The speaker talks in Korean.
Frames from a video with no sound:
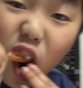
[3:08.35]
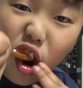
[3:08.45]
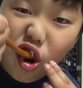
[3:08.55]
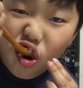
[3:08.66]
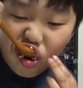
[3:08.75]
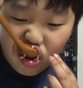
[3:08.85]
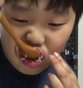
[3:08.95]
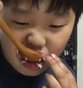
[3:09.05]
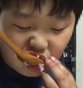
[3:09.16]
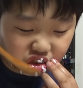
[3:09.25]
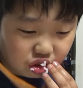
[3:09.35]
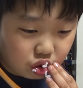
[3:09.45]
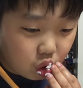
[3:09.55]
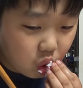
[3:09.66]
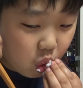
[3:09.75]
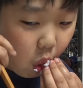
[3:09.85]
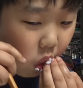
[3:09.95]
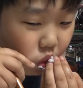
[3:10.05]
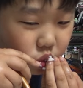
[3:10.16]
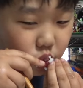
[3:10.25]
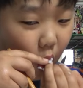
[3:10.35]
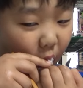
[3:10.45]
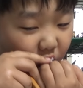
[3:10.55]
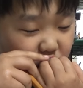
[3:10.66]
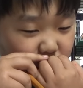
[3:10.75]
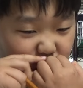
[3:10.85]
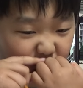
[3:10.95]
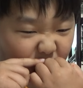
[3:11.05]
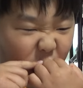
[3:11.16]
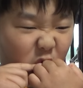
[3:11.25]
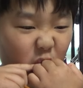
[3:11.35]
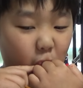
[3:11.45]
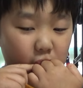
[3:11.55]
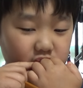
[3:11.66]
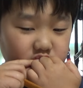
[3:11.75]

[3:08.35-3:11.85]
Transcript: 뭐 그런 사람들 카드 들고 와서 먹는 사람들이 대부분인데